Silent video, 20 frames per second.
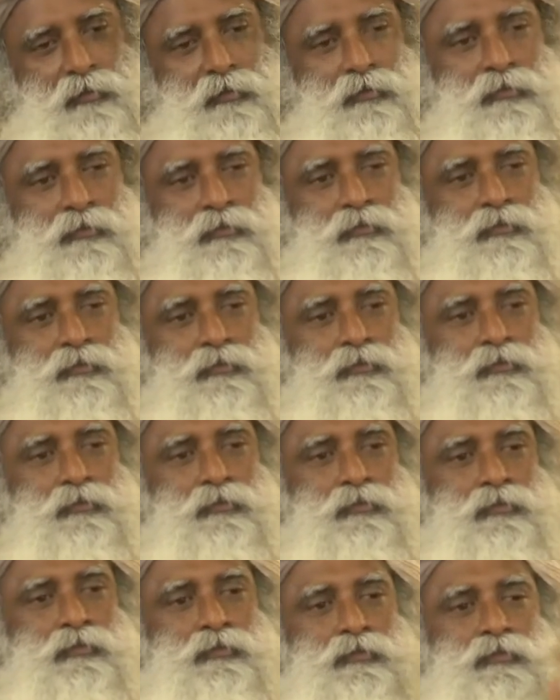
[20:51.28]
போடும்போது
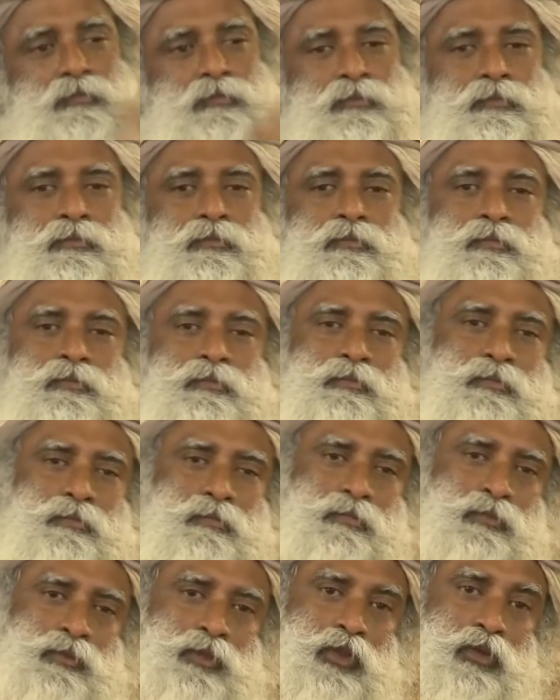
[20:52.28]
பயணம் நடக்கும்
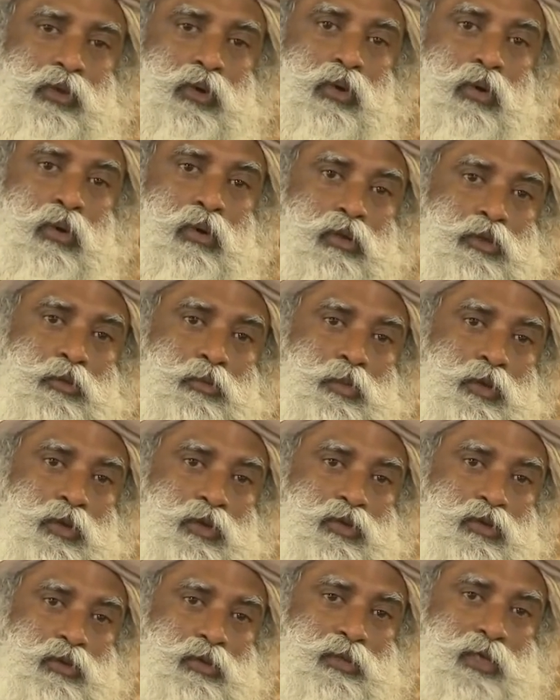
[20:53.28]
ஆன்மீக சாதனை
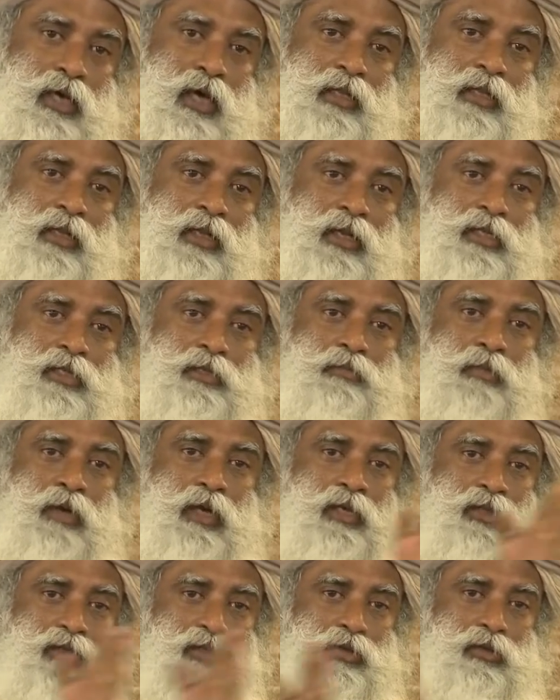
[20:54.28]
முழுக்க முழுக்க இந்த
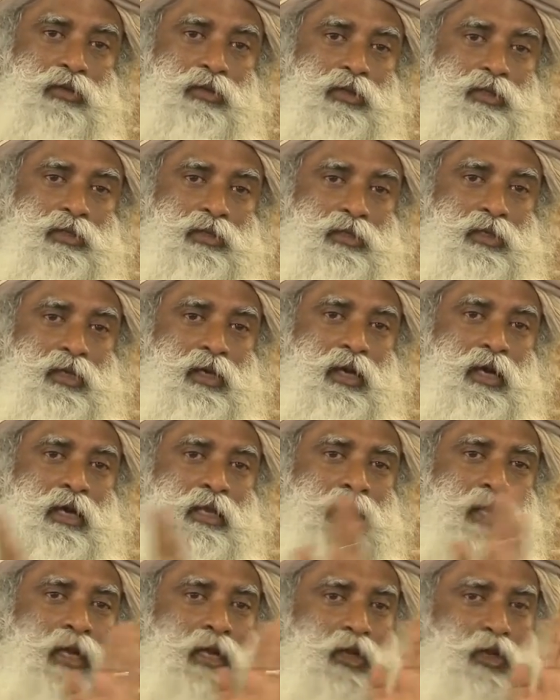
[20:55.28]
அடிப்படையில தான்
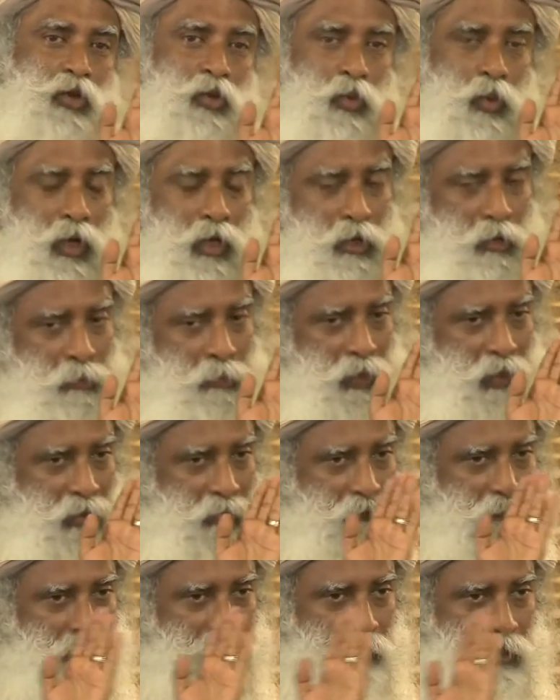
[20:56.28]
செய்யப்படுது நீங்க
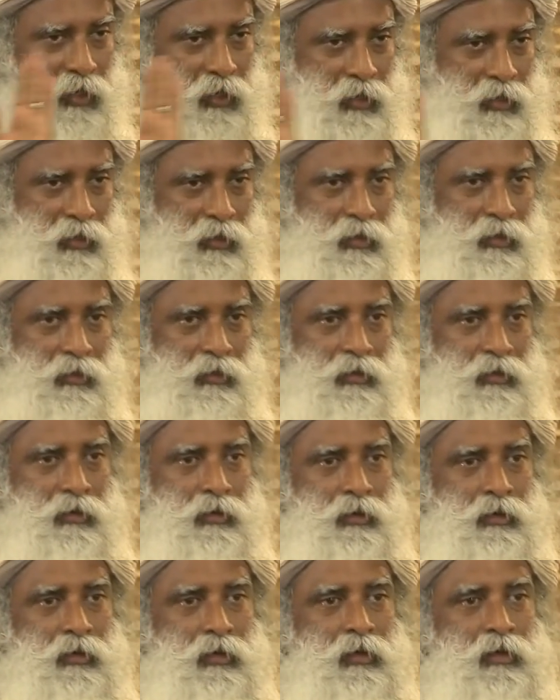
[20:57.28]
விடுதலையாக விரும்புறீங்க
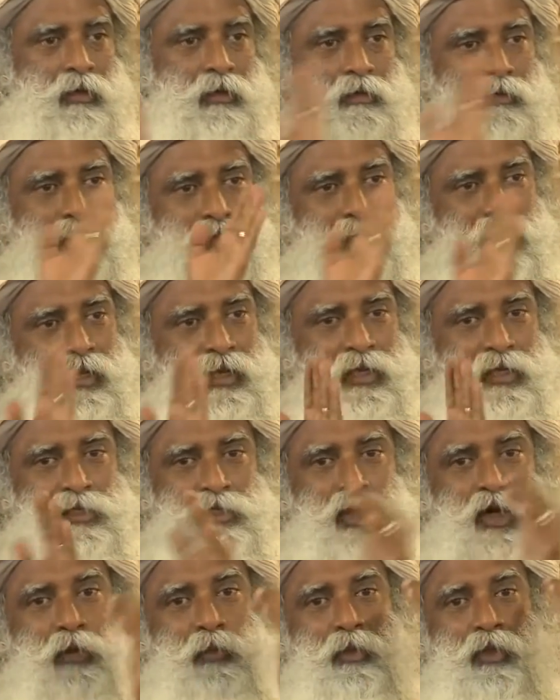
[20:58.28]

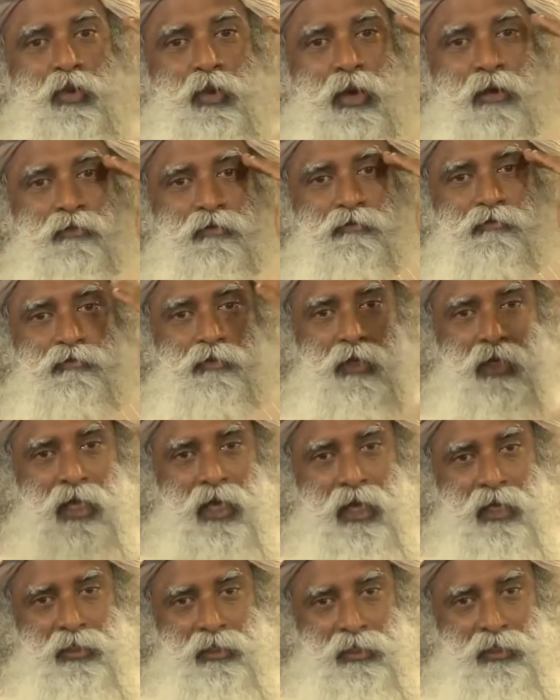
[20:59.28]
விடுதலையாகிறதுன்னா
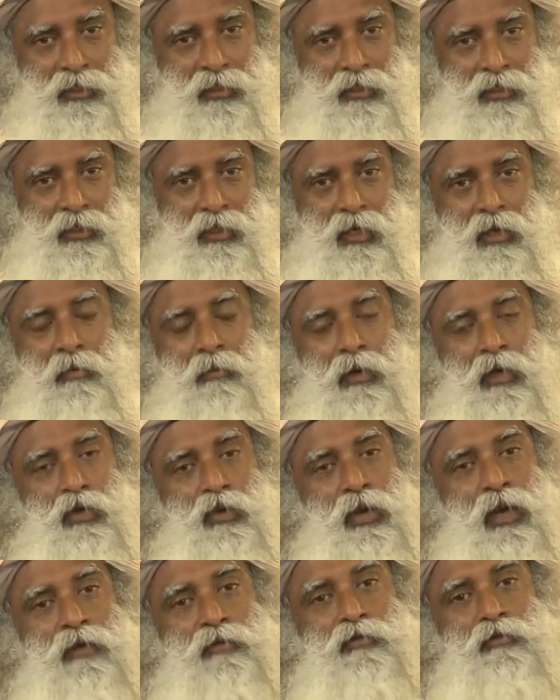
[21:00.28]
நீங்க மறக்கணும்னு
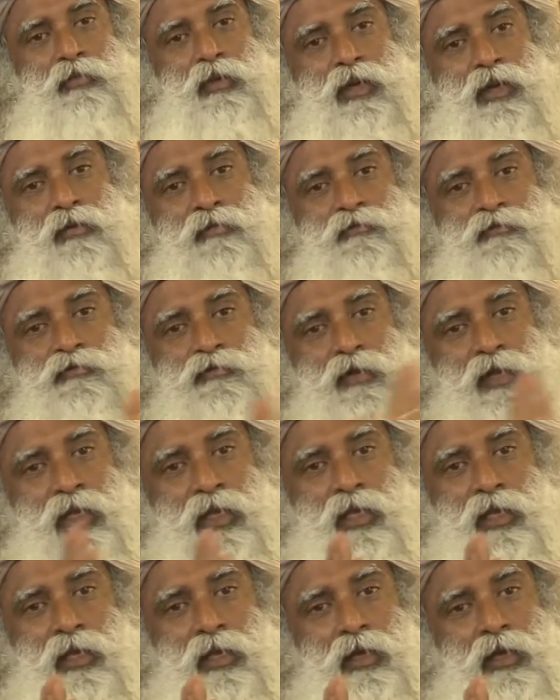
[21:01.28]
இல்ல உங்களை
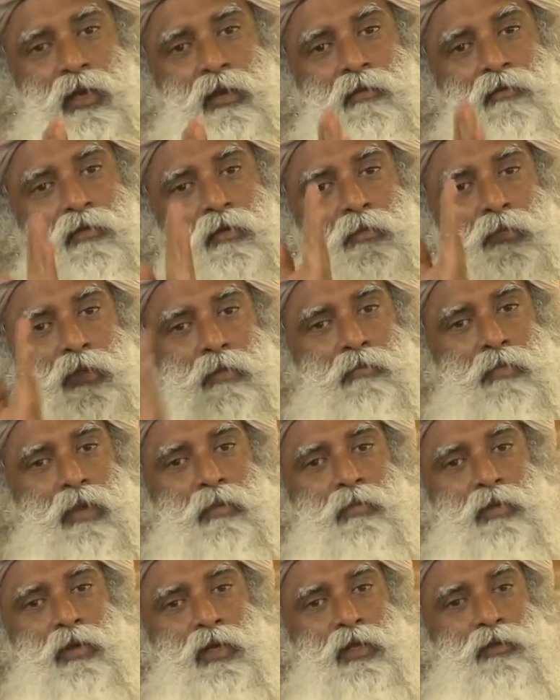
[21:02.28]
ஆளும் ஞாபக
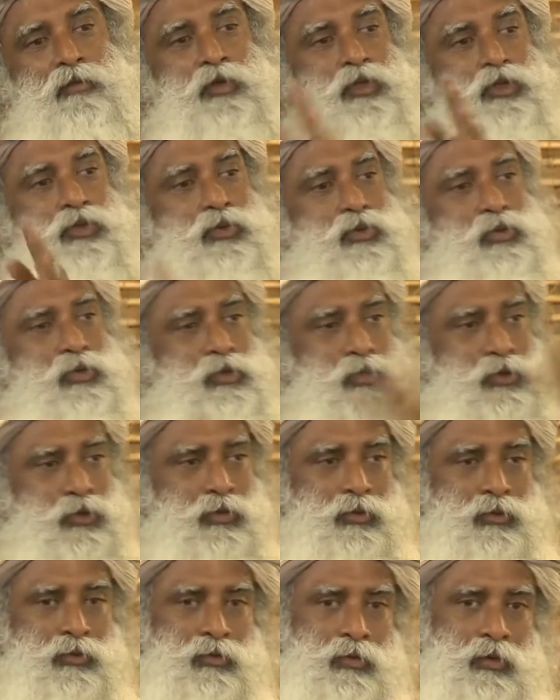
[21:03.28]
பதிவுகள்ல இருந்து நீங்க
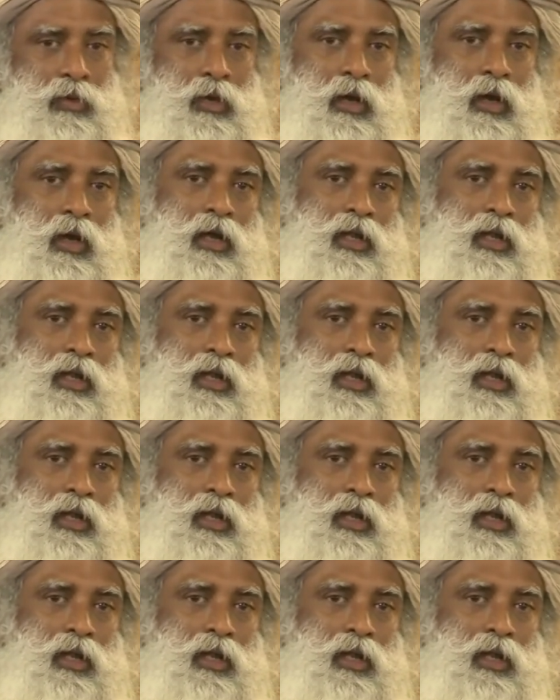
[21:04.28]
விடுதலை ஆகணும்